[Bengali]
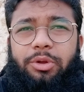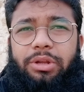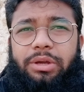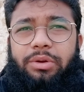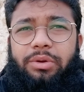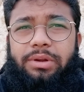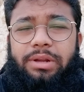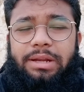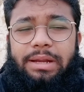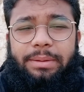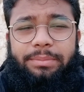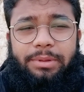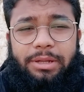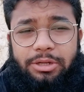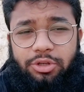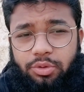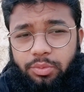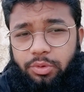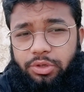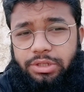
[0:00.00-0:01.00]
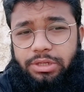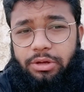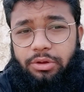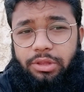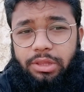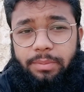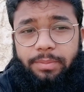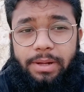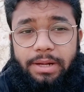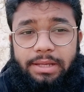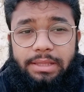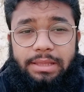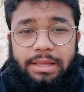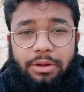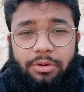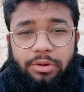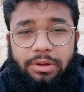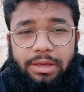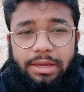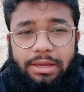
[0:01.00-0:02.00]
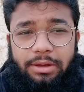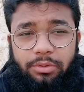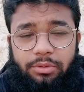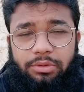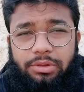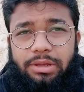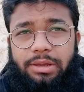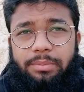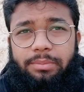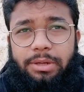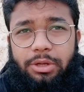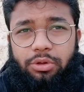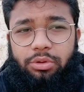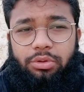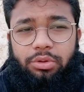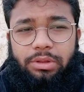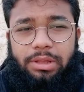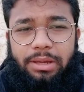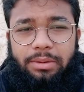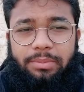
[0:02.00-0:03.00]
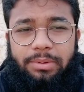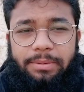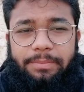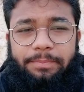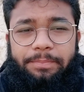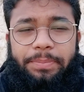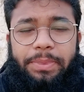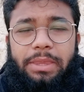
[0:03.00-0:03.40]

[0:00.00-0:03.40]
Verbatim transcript: মনে করেন আপনার সমস্যা হতে পারে তাহলে এগুলো থেকে বিরত থাকবেন